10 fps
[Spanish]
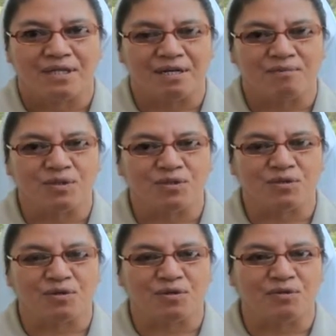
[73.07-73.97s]

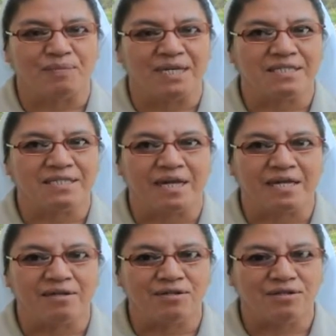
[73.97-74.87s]
Tenemos todos los
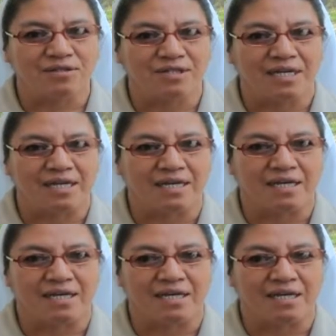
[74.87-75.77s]
ministerios,
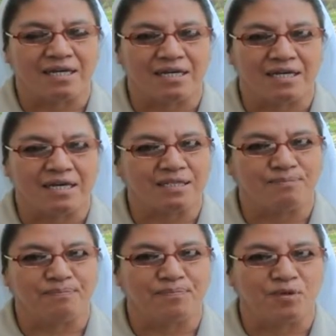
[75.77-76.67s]
que,
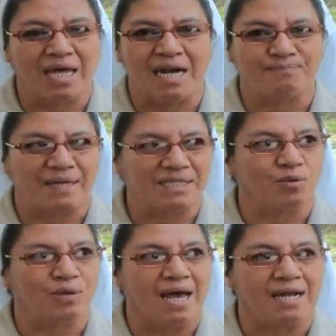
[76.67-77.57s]
es todas las
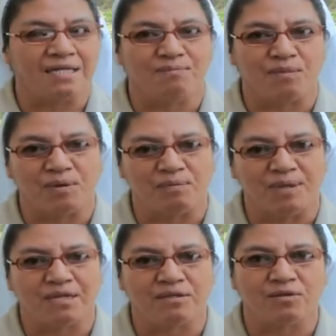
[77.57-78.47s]
pastorales,
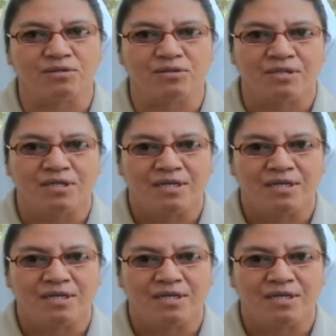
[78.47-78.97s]
movimientos,